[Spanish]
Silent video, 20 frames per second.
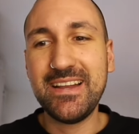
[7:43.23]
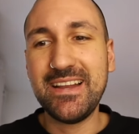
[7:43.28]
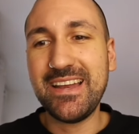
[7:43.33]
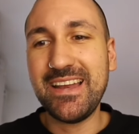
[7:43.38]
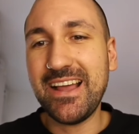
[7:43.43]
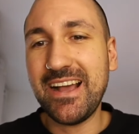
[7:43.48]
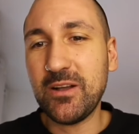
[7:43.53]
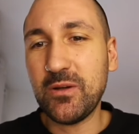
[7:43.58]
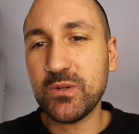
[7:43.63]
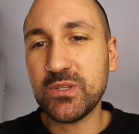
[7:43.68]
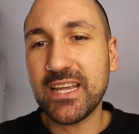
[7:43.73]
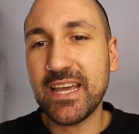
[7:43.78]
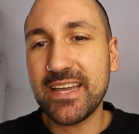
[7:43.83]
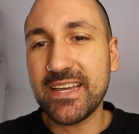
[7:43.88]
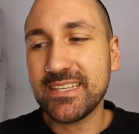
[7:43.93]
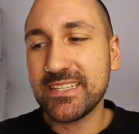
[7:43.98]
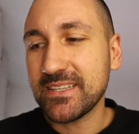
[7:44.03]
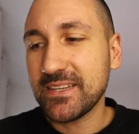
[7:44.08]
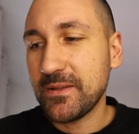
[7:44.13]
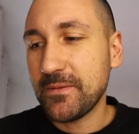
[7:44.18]
La cosa
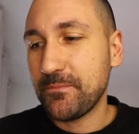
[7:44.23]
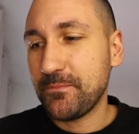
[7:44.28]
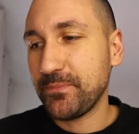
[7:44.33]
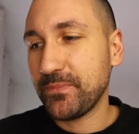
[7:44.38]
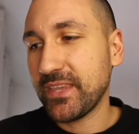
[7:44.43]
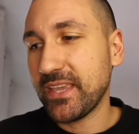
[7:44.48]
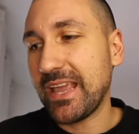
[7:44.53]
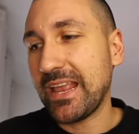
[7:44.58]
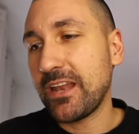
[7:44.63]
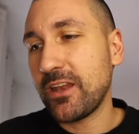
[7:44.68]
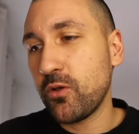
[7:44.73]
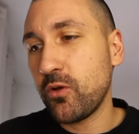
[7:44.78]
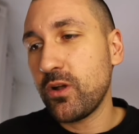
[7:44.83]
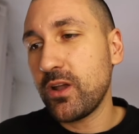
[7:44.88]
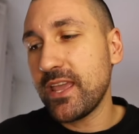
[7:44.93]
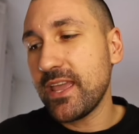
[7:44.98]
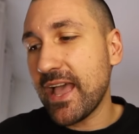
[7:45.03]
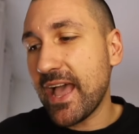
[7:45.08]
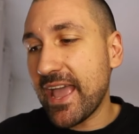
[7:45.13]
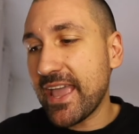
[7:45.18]
es que el
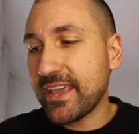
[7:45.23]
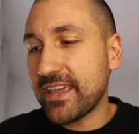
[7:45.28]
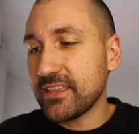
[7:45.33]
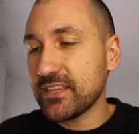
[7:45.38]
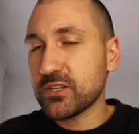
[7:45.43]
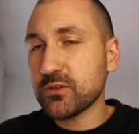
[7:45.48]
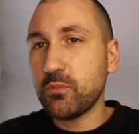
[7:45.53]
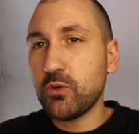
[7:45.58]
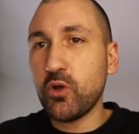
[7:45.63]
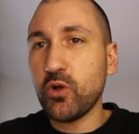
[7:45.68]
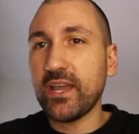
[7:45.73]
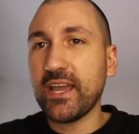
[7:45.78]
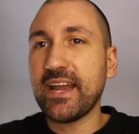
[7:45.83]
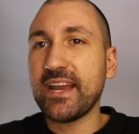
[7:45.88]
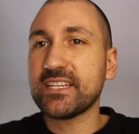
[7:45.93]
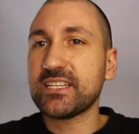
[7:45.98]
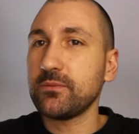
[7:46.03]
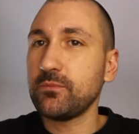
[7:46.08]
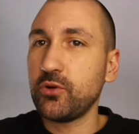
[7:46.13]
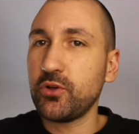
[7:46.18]
Noli hay que desbloquear
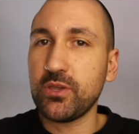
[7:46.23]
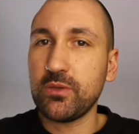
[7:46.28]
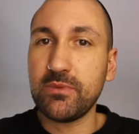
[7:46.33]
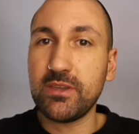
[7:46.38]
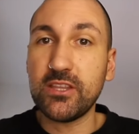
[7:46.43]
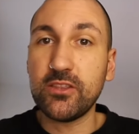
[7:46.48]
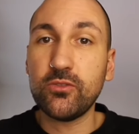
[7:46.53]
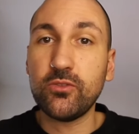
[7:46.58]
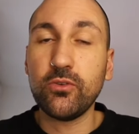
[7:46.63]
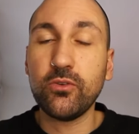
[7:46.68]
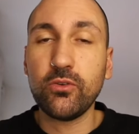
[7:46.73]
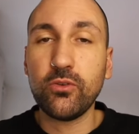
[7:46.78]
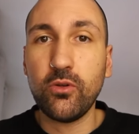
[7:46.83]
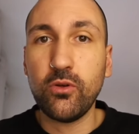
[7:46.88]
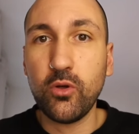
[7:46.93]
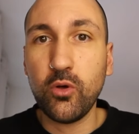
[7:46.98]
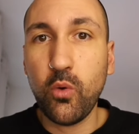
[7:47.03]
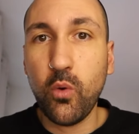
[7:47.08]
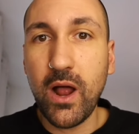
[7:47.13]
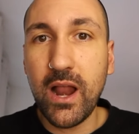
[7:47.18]
ese movimiento,
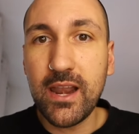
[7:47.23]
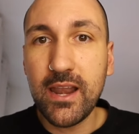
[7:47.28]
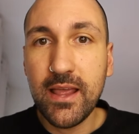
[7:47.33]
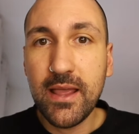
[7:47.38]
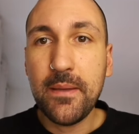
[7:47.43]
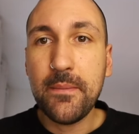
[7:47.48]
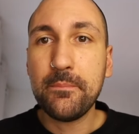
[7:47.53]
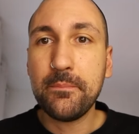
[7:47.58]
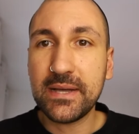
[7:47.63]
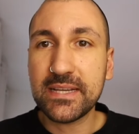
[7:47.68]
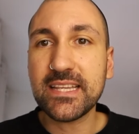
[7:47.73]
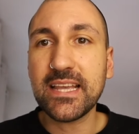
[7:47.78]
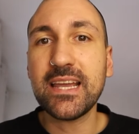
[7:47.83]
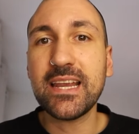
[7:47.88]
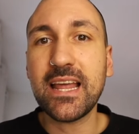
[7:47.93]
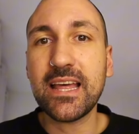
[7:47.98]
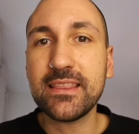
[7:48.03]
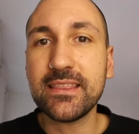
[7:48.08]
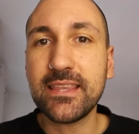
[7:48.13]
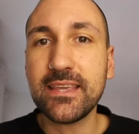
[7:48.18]
con lo cual más
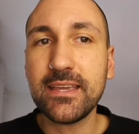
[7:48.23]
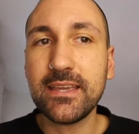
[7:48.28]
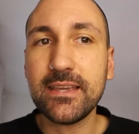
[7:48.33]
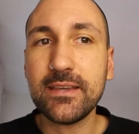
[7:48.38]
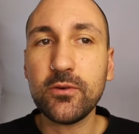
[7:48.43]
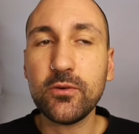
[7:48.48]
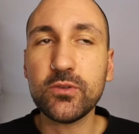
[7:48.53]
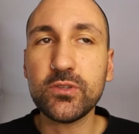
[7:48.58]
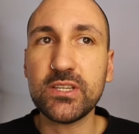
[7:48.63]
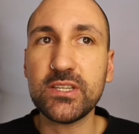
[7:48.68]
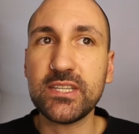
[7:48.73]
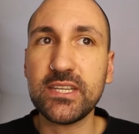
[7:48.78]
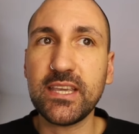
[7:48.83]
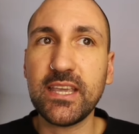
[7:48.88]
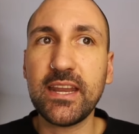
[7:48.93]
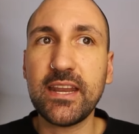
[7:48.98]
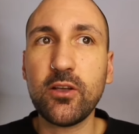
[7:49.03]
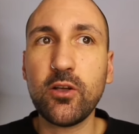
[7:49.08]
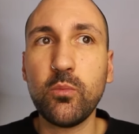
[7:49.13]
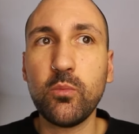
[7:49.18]
adelante os
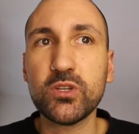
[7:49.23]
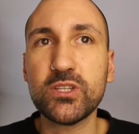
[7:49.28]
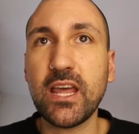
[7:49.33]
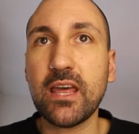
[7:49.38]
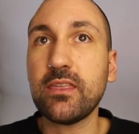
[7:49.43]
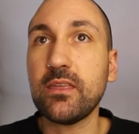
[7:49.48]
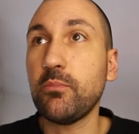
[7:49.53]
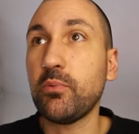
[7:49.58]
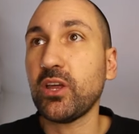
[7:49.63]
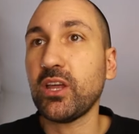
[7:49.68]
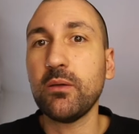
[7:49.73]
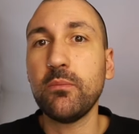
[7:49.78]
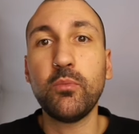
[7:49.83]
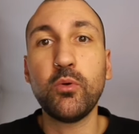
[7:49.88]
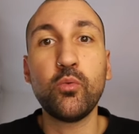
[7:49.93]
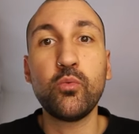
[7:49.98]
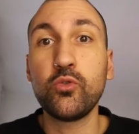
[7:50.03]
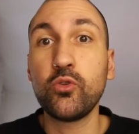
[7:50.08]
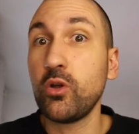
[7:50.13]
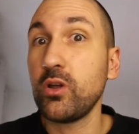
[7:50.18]
enseñaré cómo se hace por
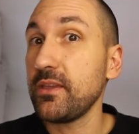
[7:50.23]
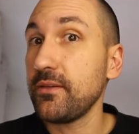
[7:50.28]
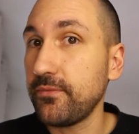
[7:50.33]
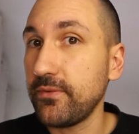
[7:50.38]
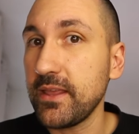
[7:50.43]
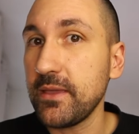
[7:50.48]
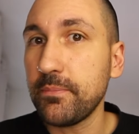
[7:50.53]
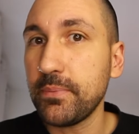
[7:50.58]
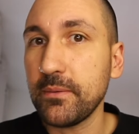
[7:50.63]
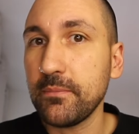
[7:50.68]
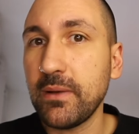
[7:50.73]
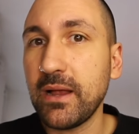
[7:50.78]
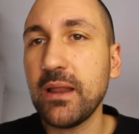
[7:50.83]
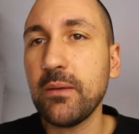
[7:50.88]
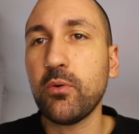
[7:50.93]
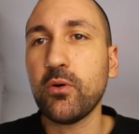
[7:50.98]
ejemplo un noli flip, ¿vale?